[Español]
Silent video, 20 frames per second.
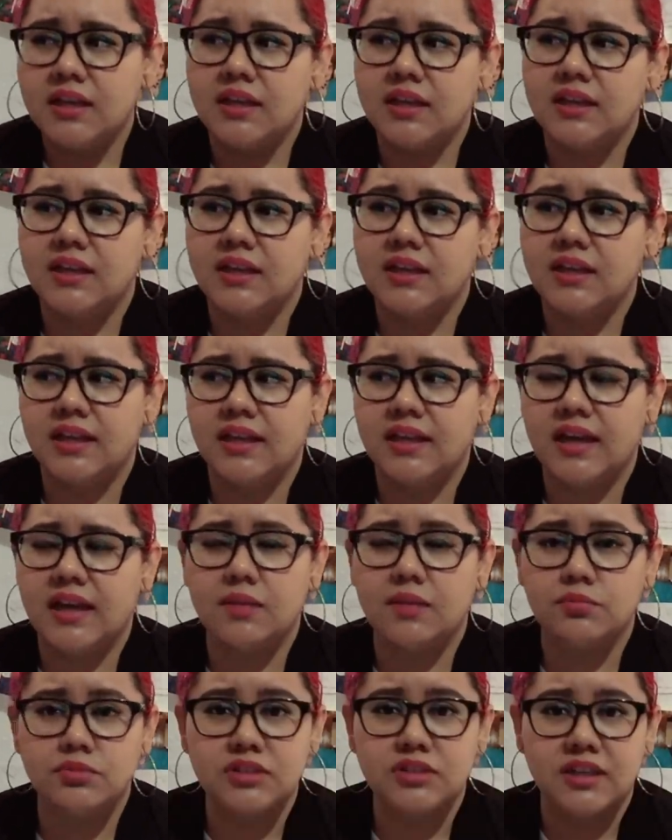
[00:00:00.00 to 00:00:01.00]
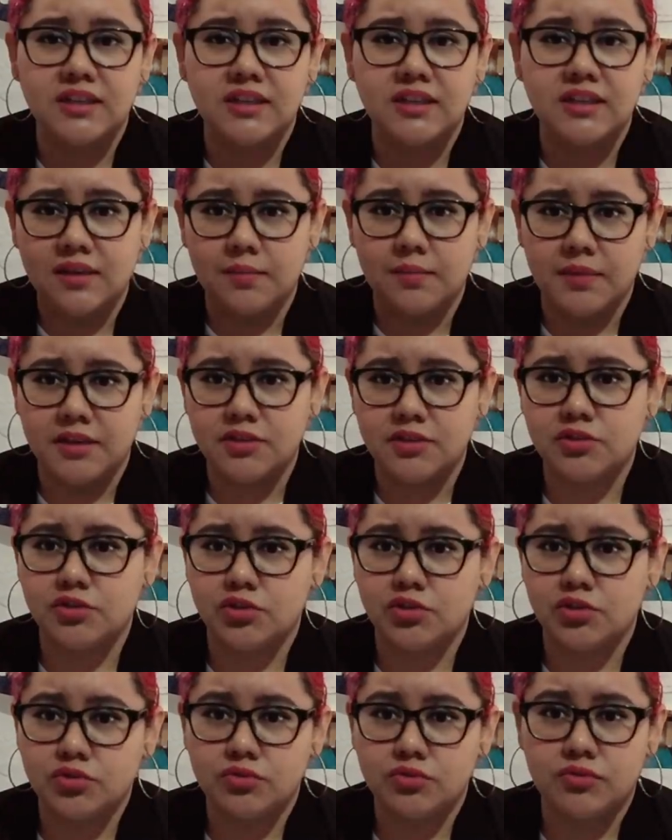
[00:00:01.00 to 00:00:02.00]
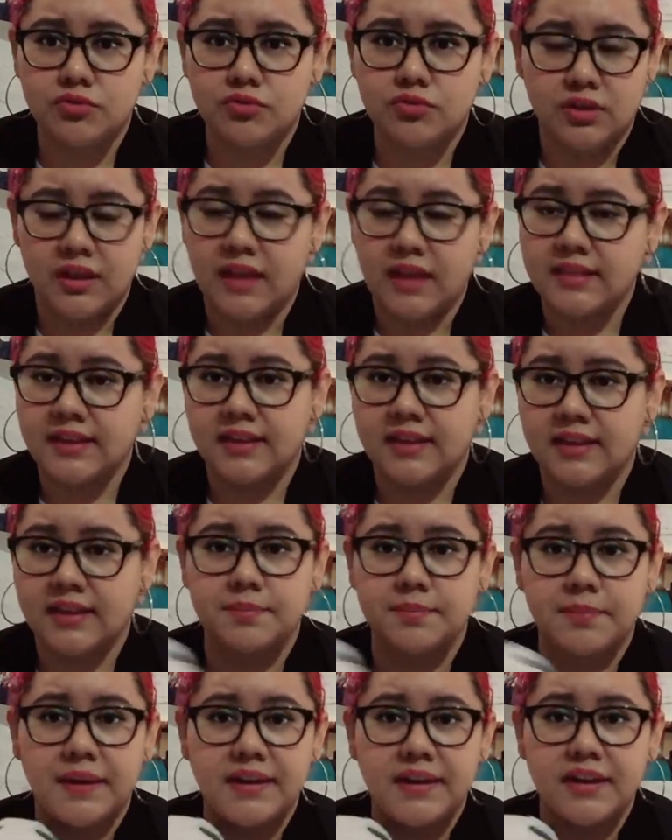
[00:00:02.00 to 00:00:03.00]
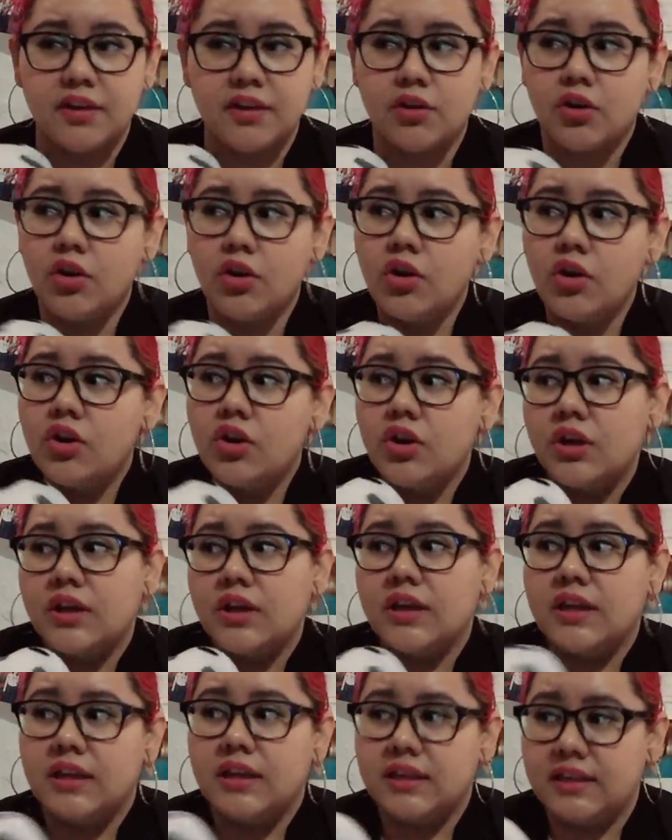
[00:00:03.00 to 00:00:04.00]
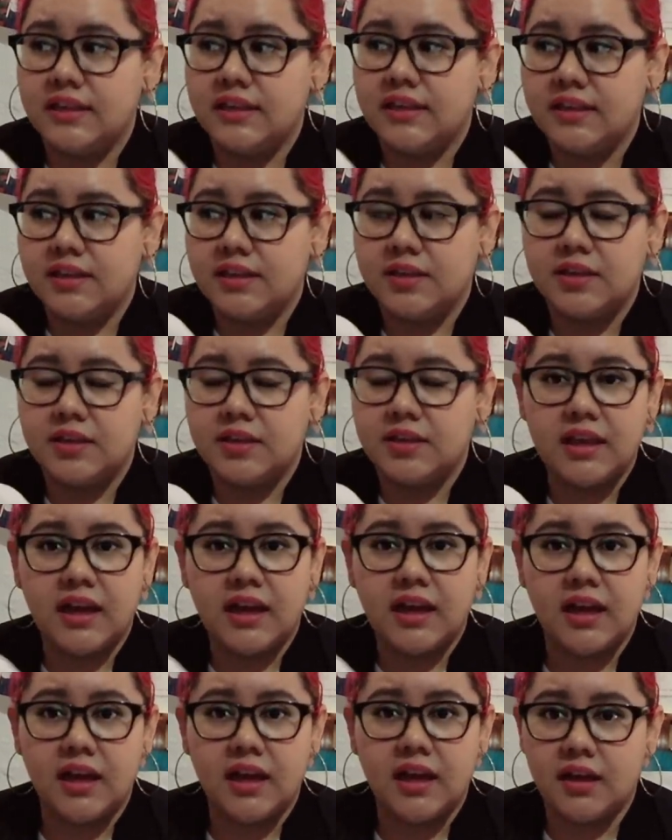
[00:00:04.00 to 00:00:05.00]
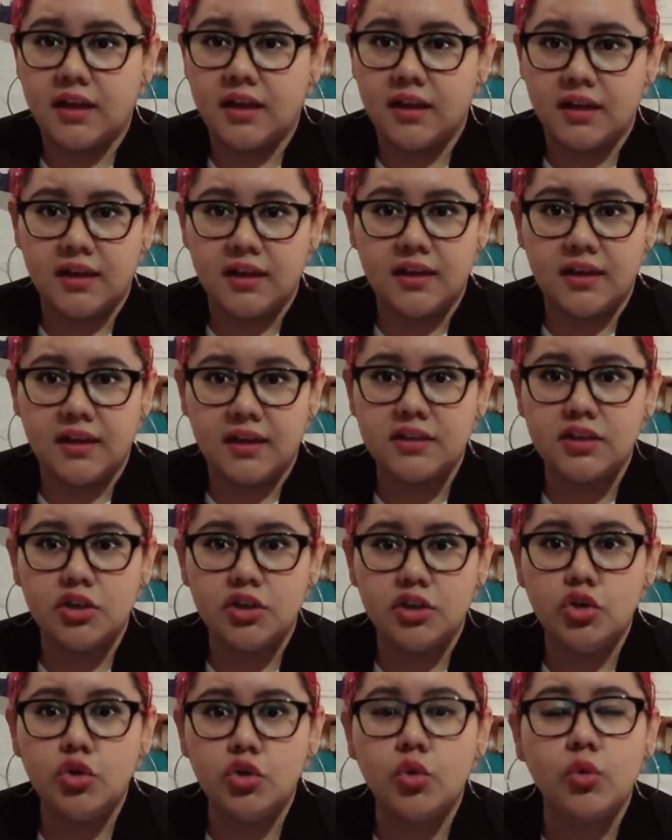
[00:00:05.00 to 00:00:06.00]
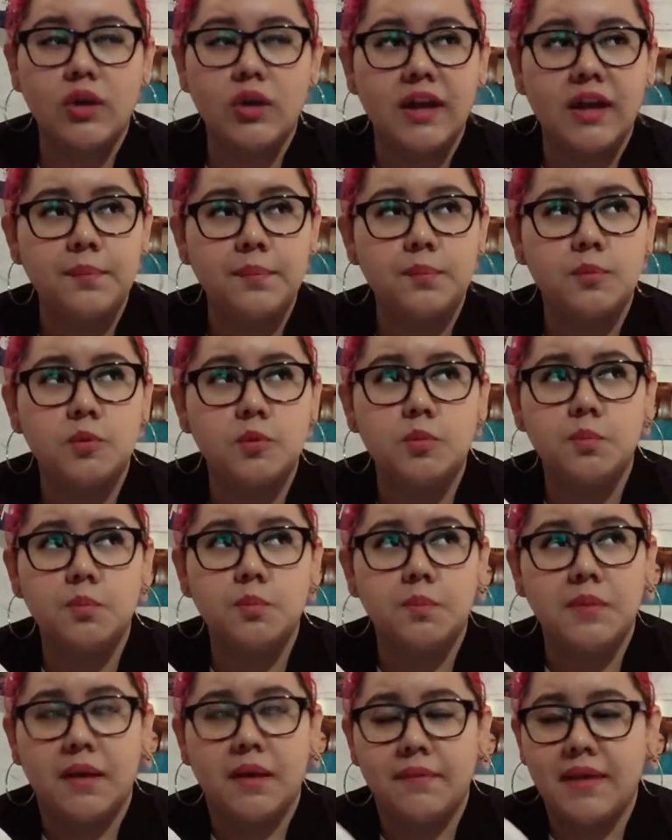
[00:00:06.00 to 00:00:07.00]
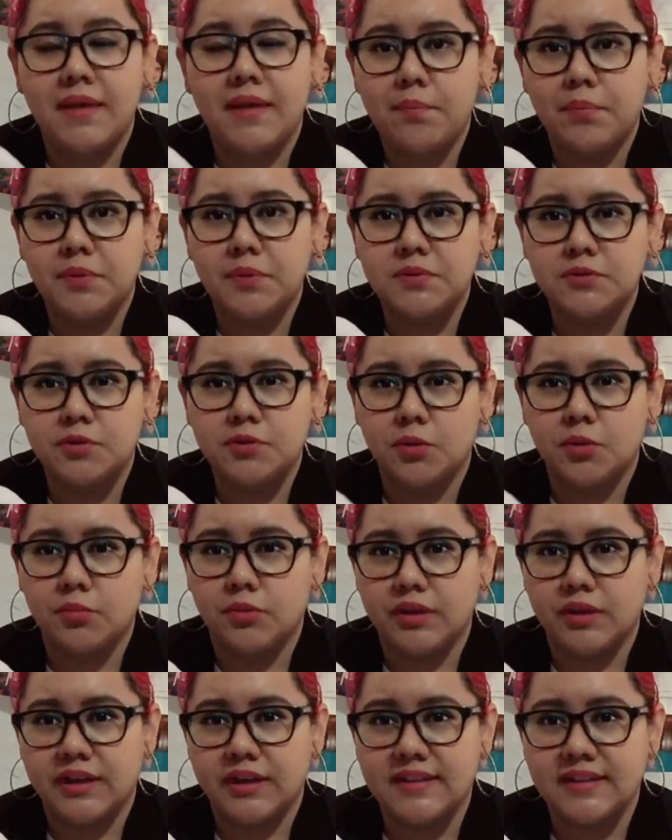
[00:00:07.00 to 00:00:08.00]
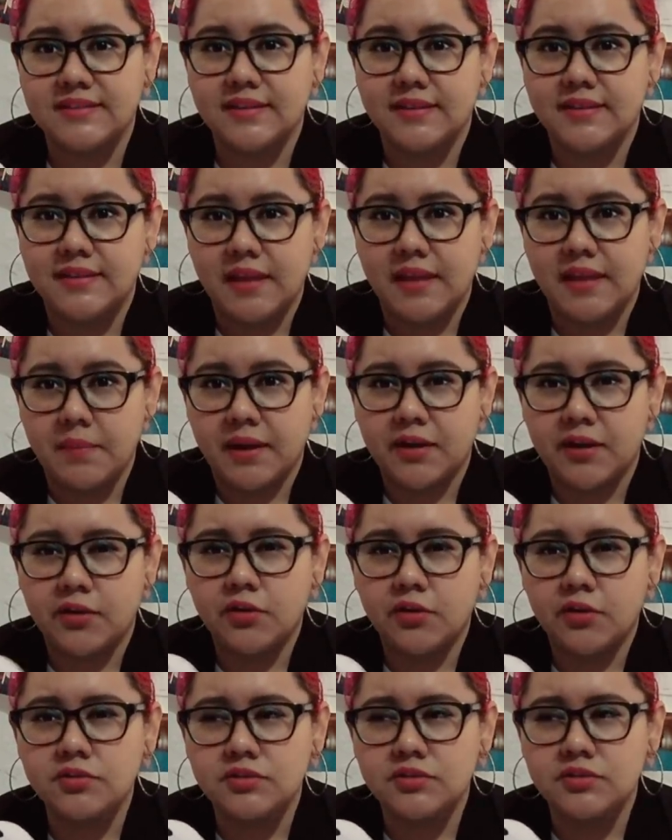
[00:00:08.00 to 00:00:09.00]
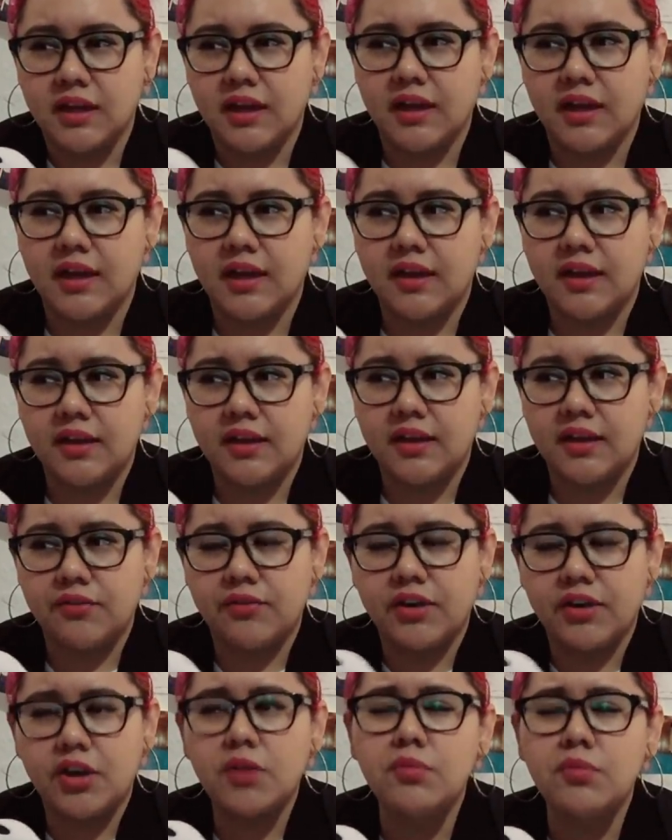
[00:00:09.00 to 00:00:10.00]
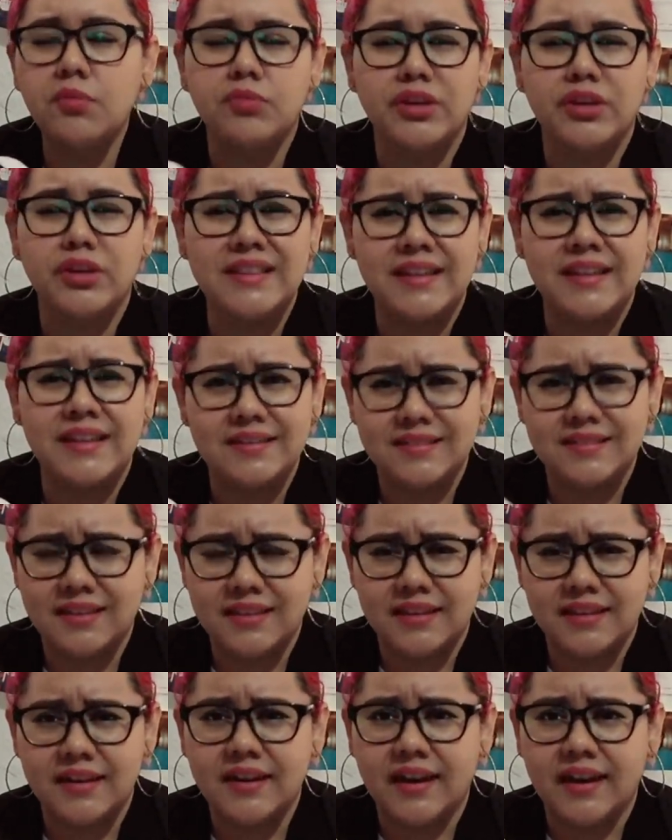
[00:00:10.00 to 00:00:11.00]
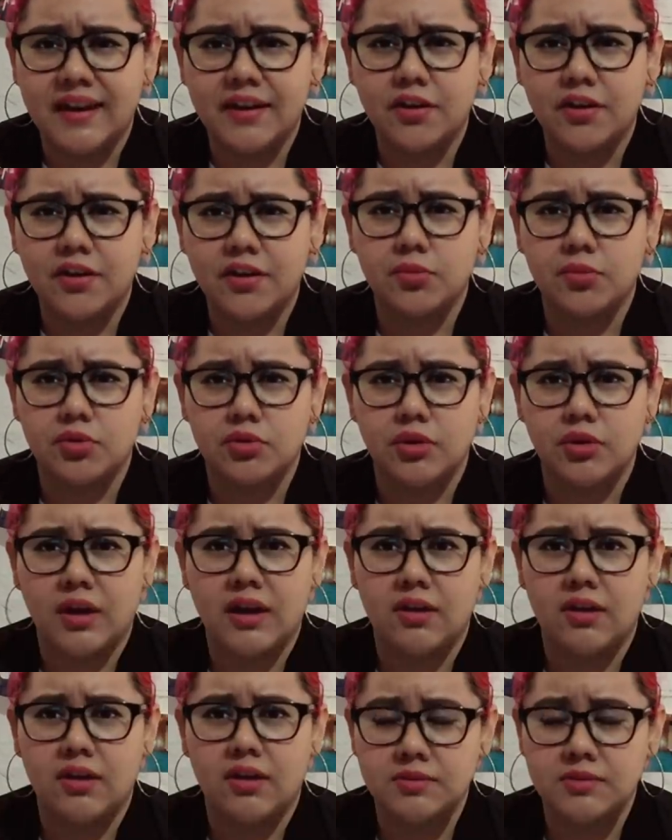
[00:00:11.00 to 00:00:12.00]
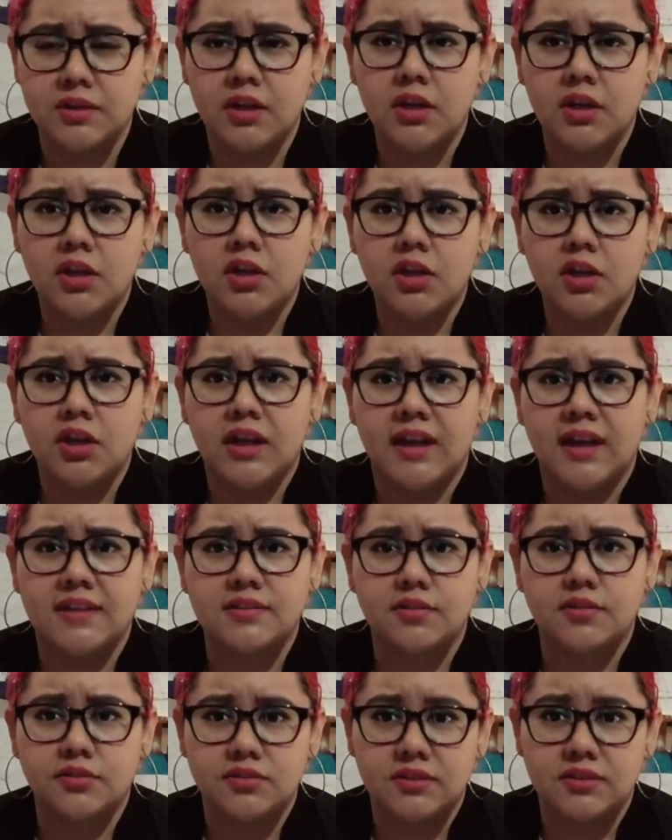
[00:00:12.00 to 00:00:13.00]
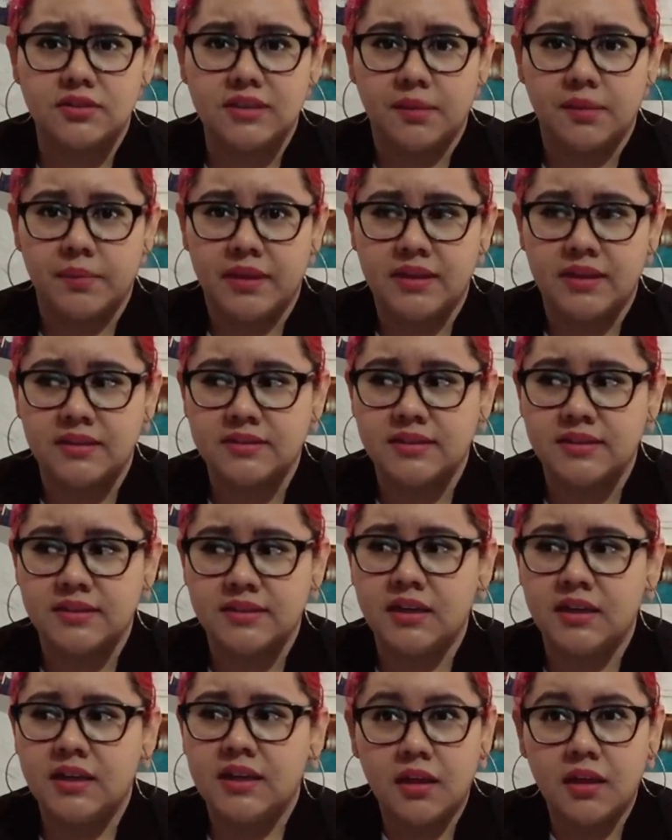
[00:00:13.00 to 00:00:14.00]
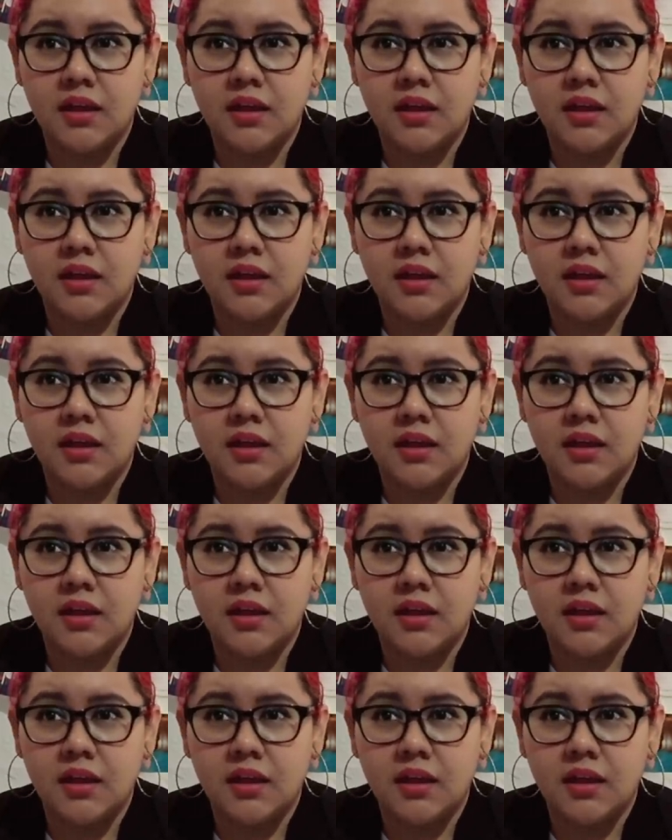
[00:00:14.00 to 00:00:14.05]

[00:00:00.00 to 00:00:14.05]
y hay mucha gente que me ha dicho yo sufro de ataques de pánico y nunca me había puesto como en ese tema, ¿no? O sea, y fue como muy interesante leer como todas las cosas que me dicen.